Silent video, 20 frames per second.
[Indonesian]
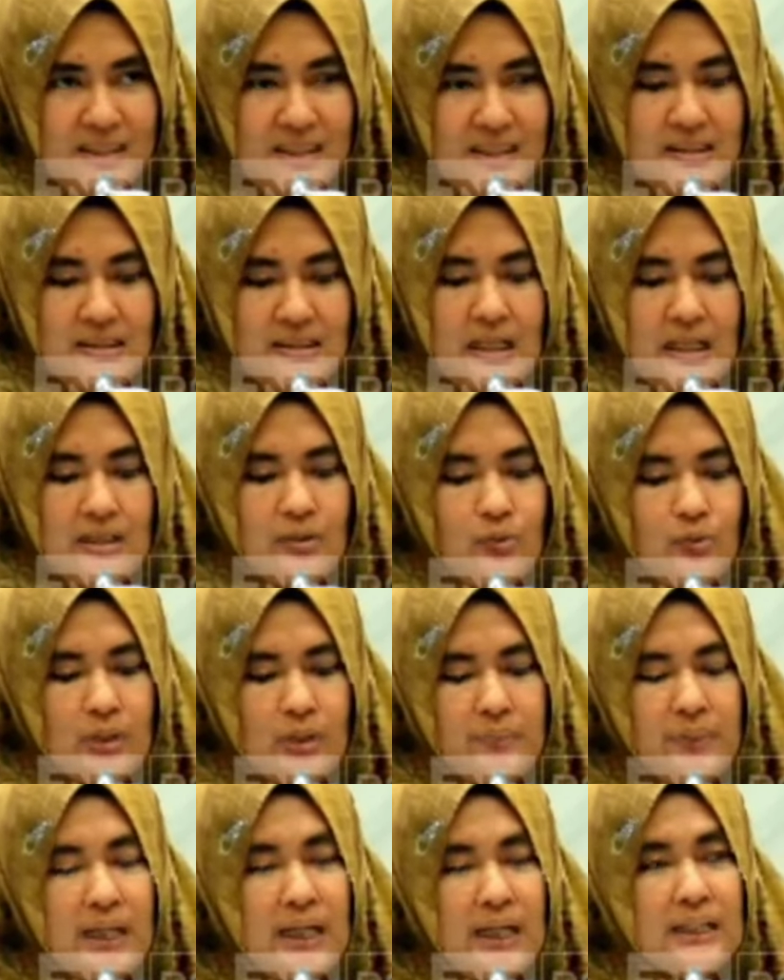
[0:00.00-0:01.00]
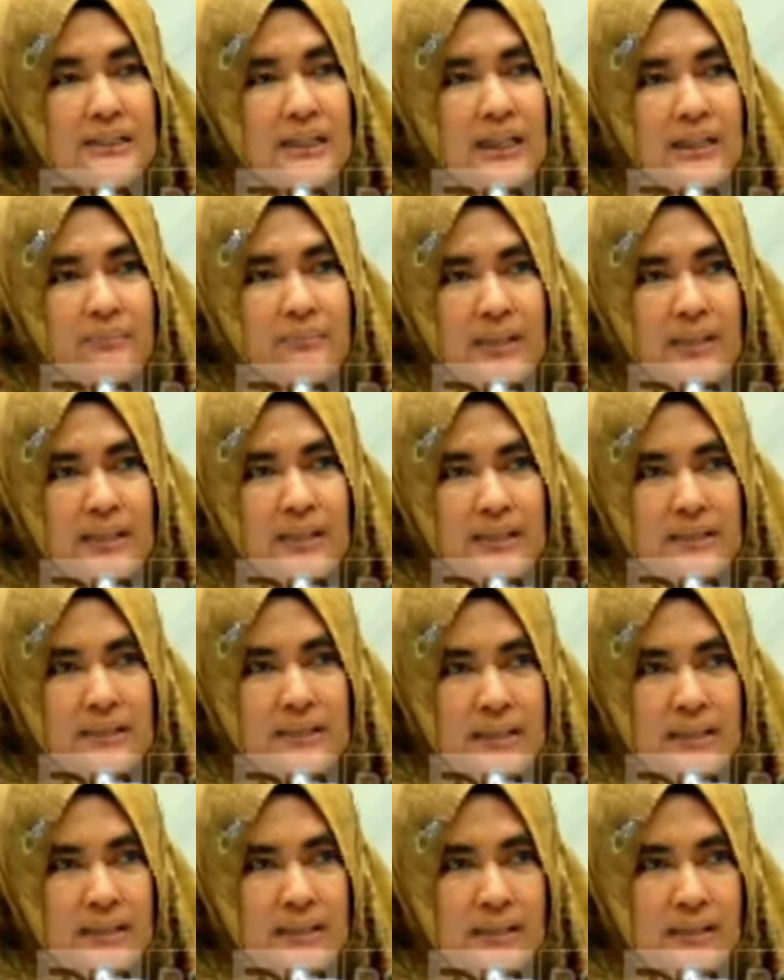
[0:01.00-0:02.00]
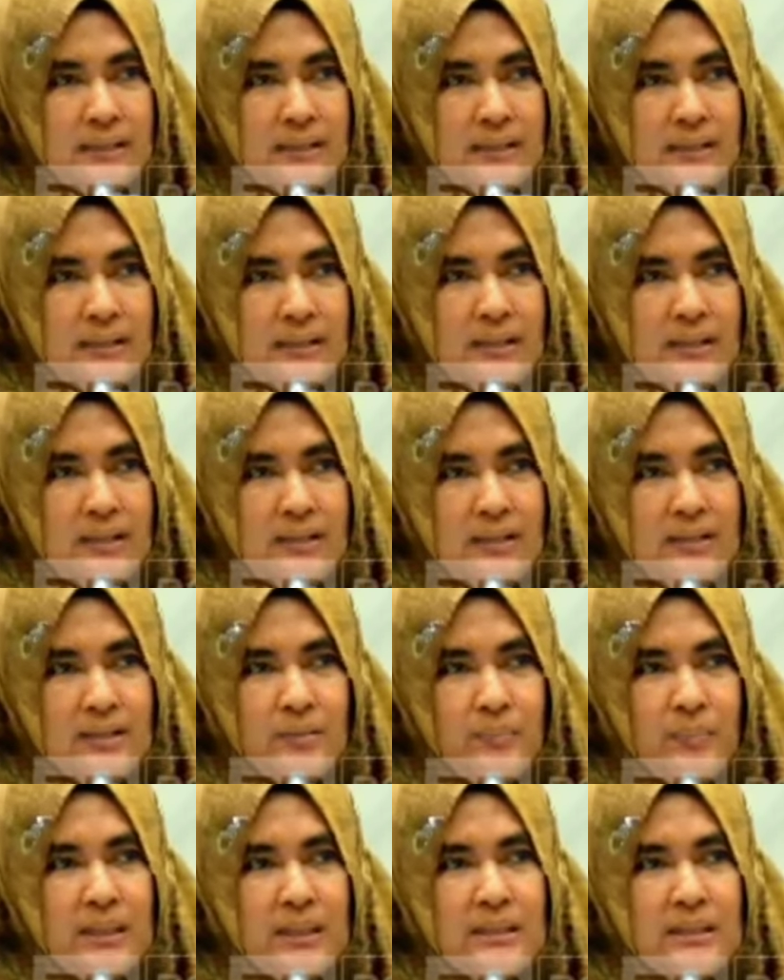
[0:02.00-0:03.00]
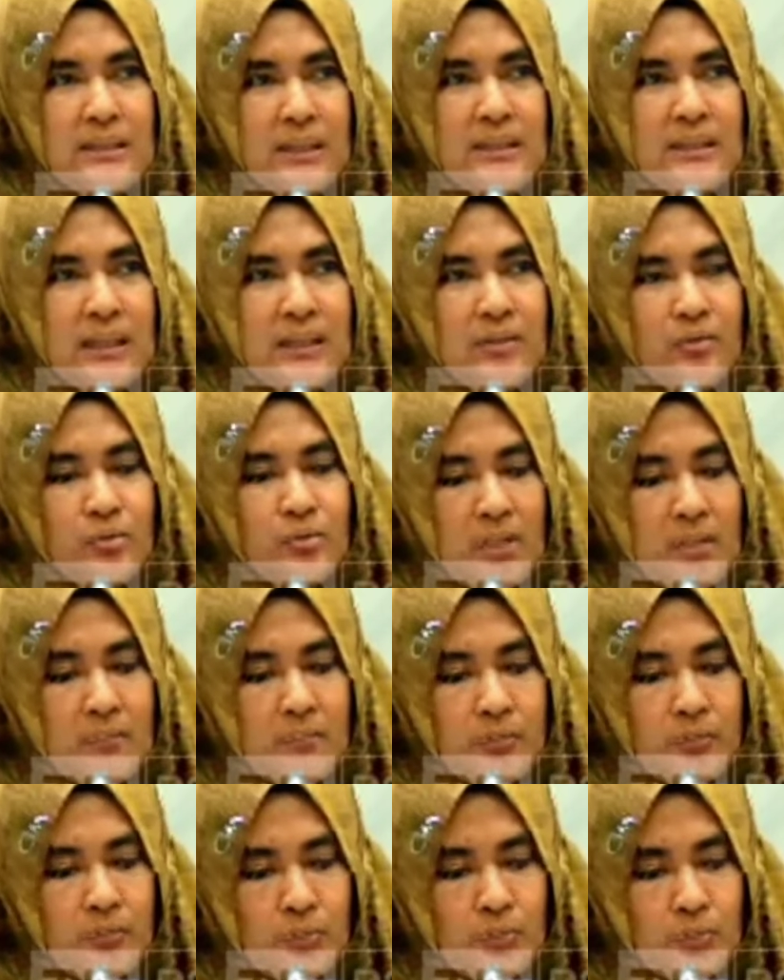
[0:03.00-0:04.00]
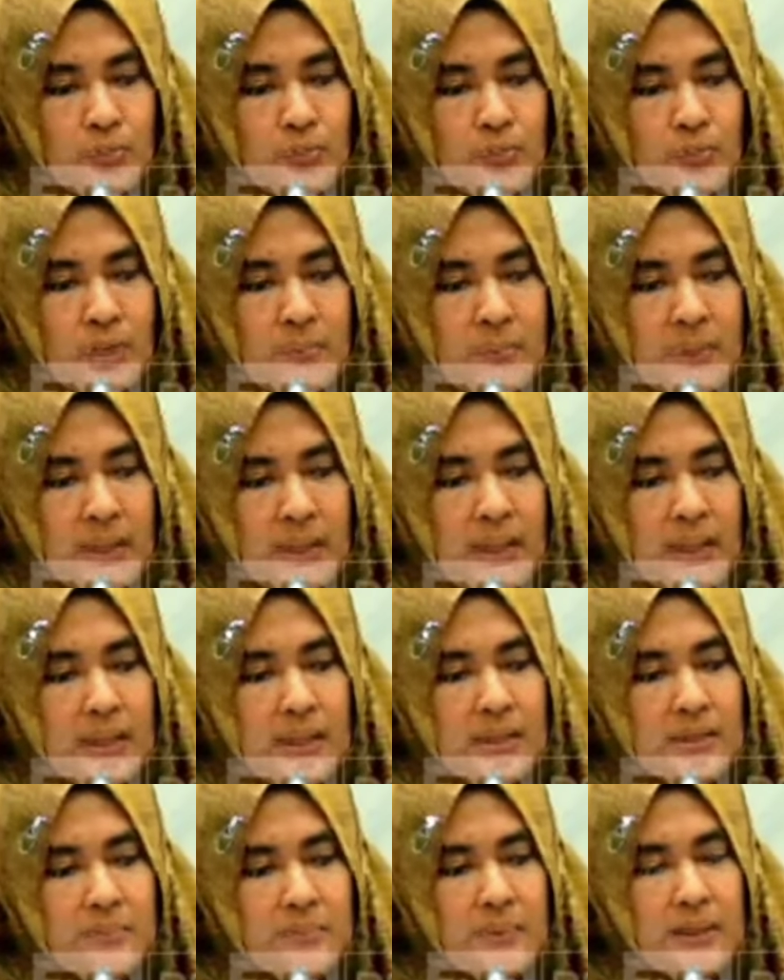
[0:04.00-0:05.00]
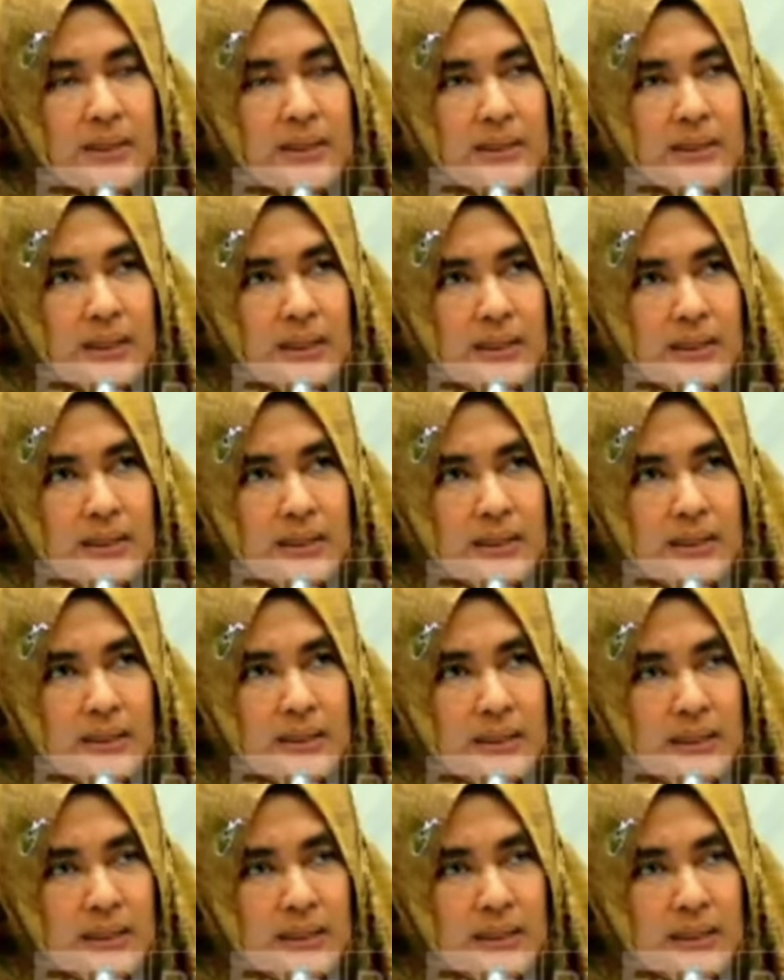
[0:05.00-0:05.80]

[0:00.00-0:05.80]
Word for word: Sangat luar biasa nih Pak Dirjen. Spesial nih khusus utama karya sepertinya